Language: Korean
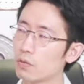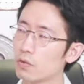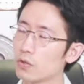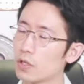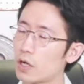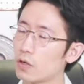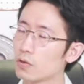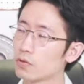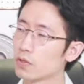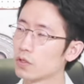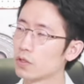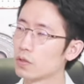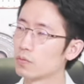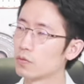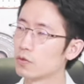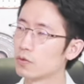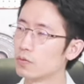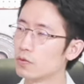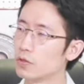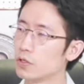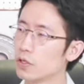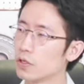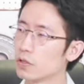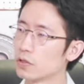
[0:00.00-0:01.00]
뭐 나올 수 있는
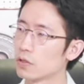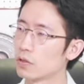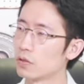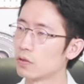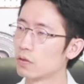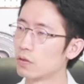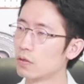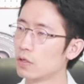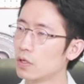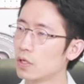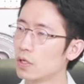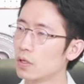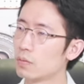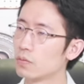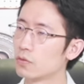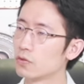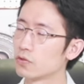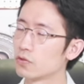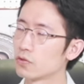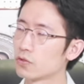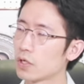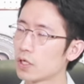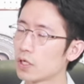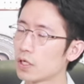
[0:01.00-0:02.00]
부분이어서 뭐
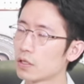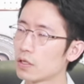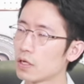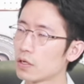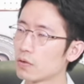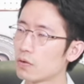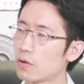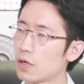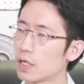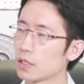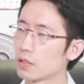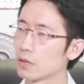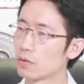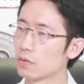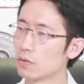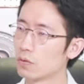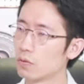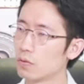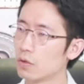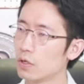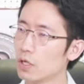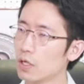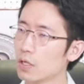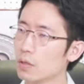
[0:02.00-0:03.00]
추가가 될 것
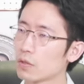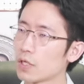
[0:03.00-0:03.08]
같고,